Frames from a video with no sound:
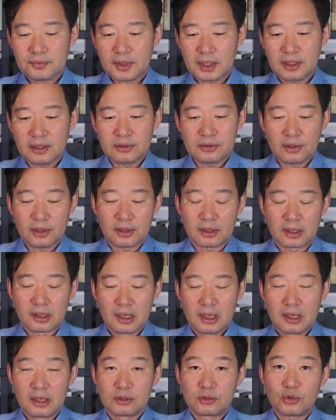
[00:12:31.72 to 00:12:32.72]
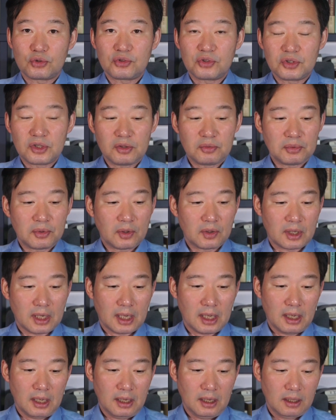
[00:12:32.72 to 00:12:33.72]
그래서
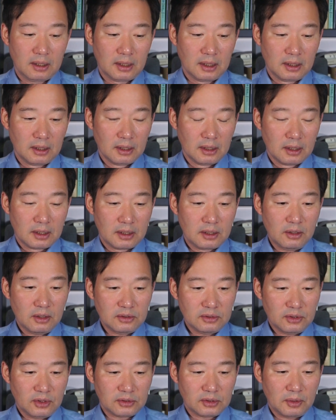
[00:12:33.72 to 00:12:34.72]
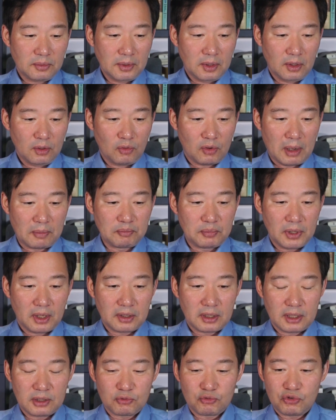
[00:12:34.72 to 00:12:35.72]
조선일보가 이런 정도면 거의
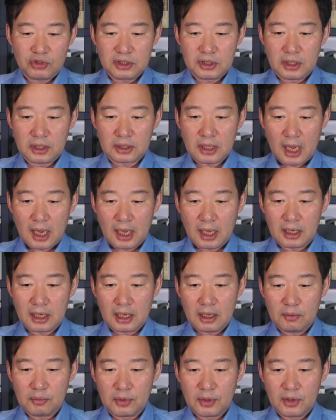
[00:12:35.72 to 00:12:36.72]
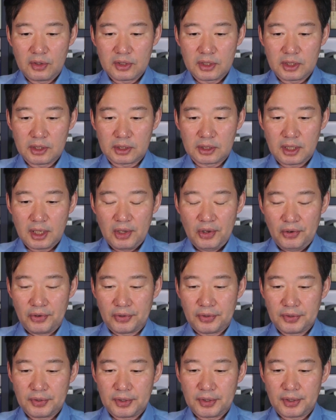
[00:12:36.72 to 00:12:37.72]
완벽한 취재다 이렇게 보여지는데요.
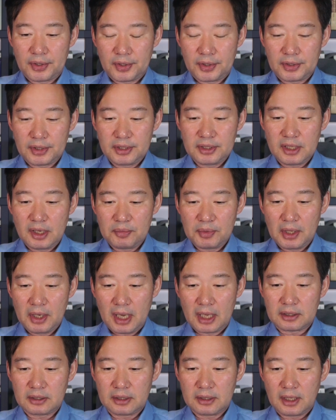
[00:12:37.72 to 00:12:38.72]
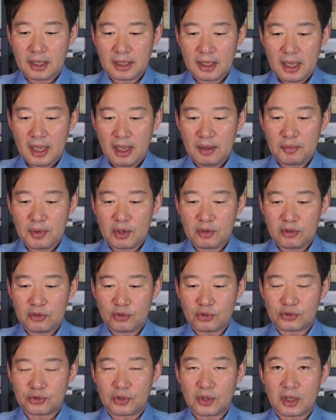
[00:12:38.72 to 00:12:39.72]
어, 이재명 아들에게 해명을
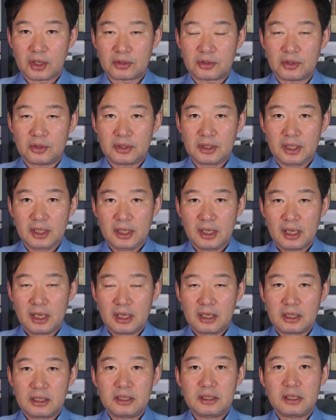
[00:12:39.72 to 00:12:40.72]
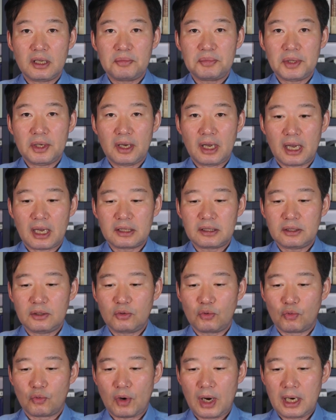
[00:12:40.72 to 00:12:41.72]
요청했더니 이재명
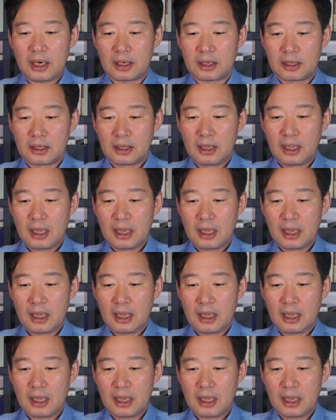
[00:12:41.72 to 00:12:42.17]
아들 왈